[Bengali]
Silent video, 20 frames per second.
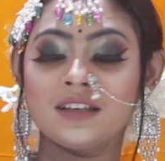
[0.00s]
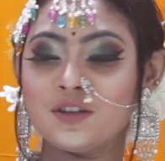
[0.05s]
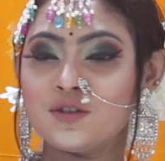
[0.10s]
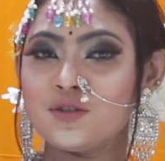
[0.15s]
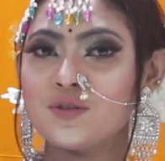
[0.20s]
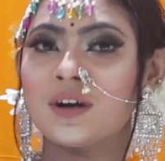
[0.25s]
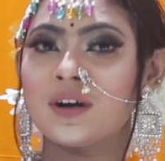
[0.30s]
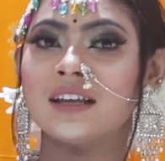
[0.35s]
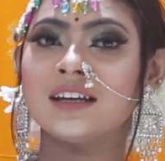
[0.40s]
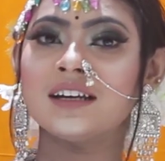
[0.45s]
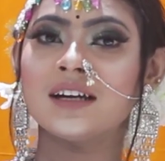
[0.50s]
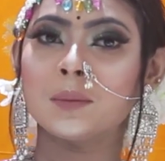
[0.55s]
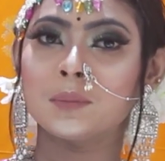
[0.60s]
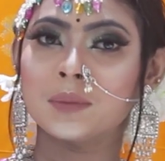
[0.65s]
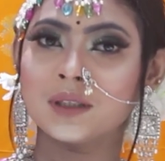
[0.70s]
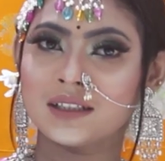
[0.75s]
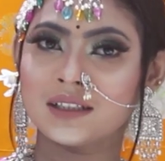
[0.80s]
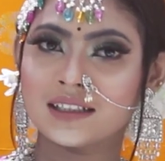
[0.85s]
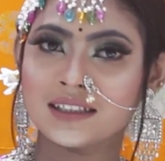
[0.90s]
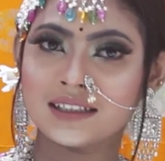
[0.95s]
কিছু কালার
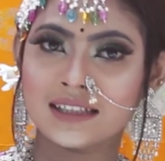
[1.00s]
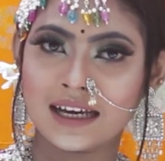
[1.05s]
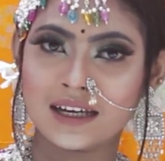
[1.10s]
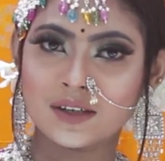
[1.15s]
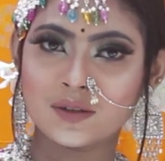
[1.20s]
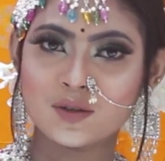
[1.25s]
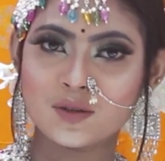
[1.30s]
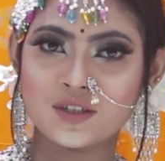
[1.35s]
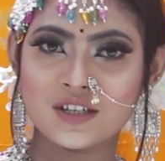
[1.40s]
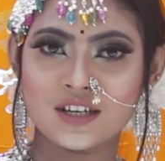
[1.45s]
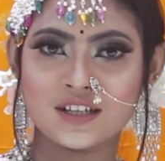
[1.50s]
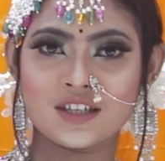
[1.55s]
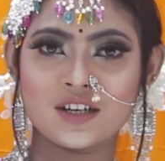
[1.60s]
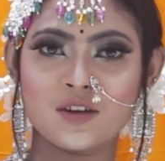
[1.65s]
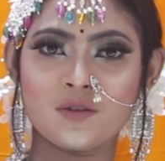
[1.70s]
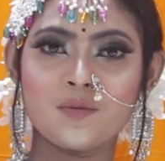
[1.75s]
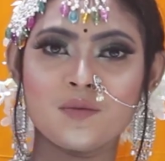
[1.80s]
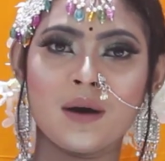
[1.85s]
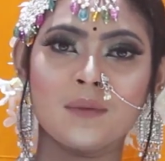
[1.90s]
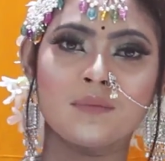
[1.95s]
আপনাদেরকে দেখানোর
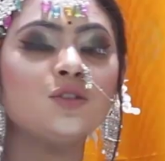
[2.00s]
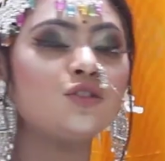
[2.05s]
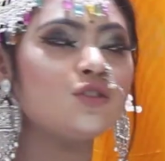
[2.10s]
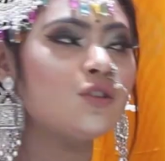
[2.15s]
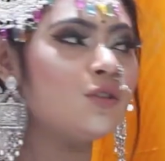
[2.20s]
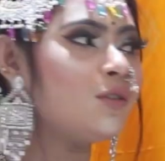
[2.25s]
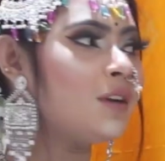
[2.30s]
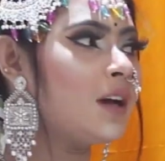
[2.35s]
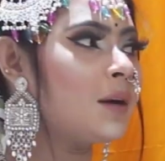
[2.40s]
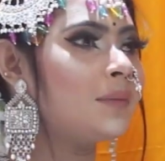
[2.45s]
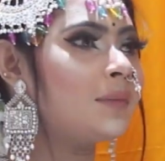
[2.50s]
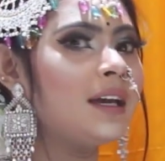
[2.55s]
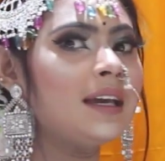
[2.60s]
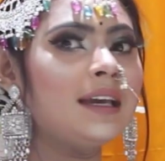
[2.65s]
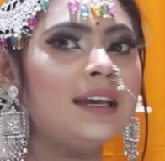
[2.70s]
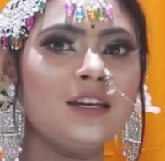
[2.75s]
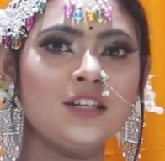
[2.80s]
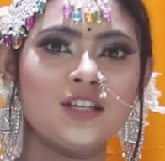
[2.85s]
চেষ্টা করবো তো চলুন আমরা